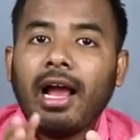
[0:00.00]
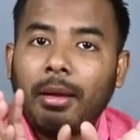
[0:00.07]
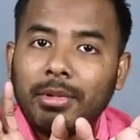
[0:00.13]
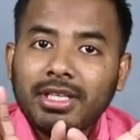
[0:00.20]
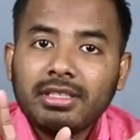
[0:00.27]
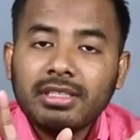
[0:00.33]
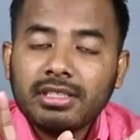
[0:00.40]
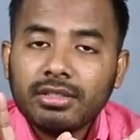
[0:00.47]

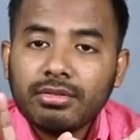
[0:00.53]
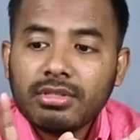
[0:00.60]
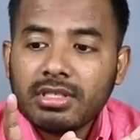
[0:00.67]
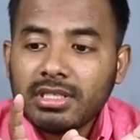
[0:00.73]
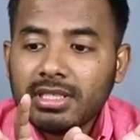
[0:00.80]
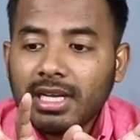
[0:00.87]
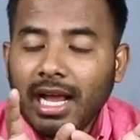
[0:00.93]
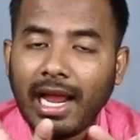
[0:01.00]
আমাদের দেশের
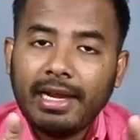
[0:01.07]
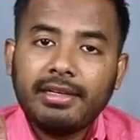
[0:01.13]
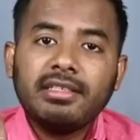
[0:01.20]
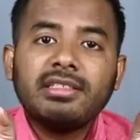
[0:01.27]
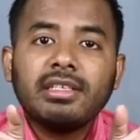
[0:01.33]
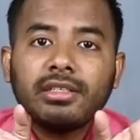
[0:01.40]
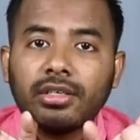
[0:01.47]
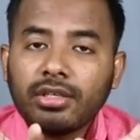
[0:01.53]
হচ্ছে যে আইটি
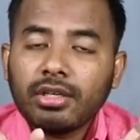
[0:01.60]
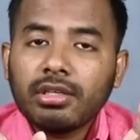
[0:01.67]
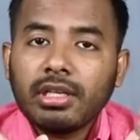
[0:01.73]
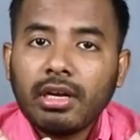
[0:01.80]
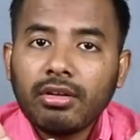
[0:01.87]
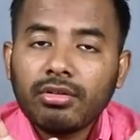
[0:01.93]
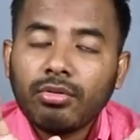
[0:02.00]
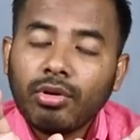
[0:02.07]
সেক্টরটা
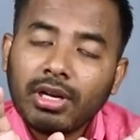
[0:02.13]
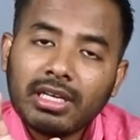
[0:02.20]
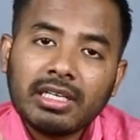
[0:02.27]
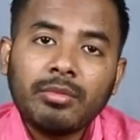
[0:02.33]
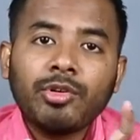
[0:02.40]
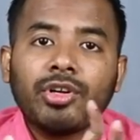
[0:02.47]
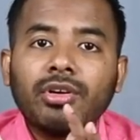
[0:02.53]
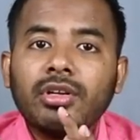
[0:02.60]
কিন্তু এখন
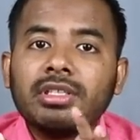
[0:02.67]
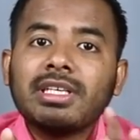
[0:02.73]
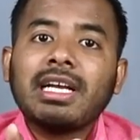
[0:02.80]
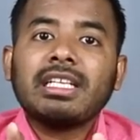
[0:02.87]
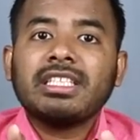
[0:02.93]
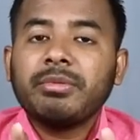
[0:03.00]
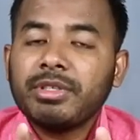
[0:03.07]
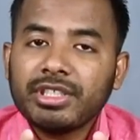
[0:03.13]
অনেকটা মনে করেন যে
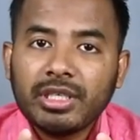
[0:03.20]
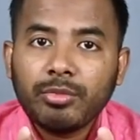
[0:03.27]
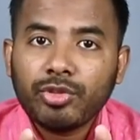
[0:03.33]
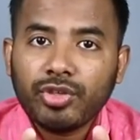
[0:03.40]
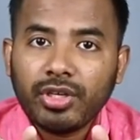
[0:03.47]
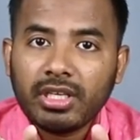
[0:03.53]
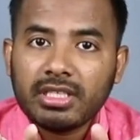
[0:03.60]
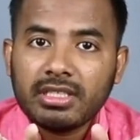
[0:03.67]
কাঁচা বাজারের
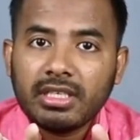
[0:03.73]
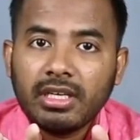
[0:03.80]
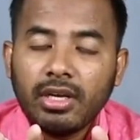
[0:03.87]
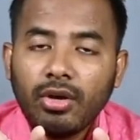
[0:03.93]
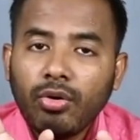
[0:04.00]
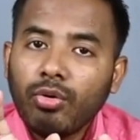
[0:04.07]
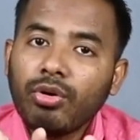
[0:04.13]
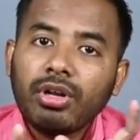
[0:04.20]
মতো হয়ে গেছে
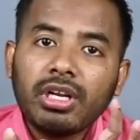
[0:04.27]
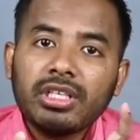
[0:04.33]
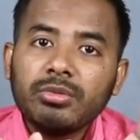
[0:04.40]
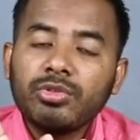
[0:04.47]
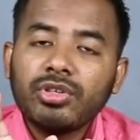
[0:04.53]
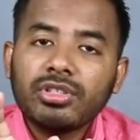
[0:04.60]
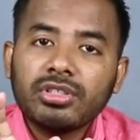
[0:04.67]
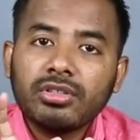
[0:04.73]
ওখানে
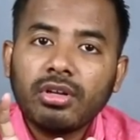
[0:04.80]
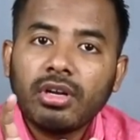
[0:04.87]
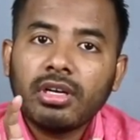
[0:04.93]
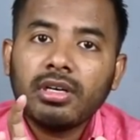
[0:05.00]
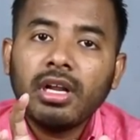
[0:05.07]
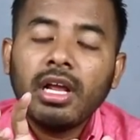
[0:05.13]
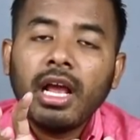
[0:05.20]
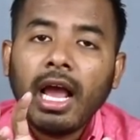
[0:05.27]
যেমন হচ্ছে ধরেন